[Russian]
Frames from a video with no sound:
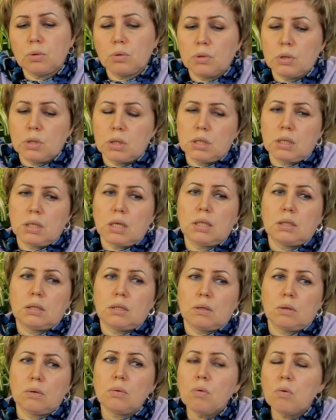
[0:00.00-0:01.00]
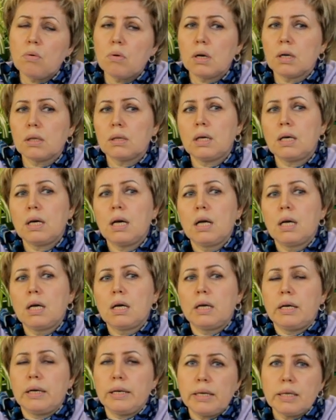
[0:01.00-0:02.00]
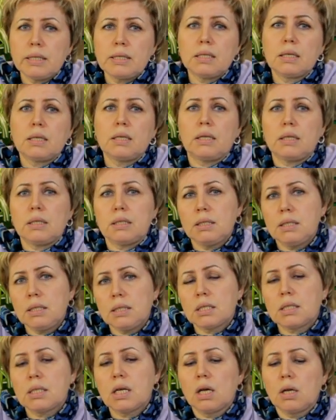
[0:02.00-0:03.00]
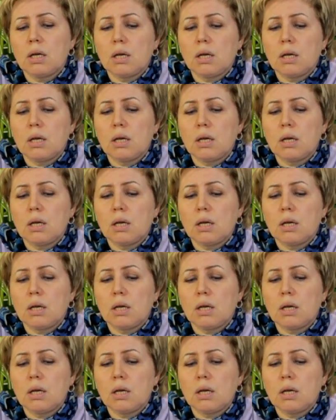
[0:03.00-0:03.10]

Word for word: То есть это рукола, редька, редис.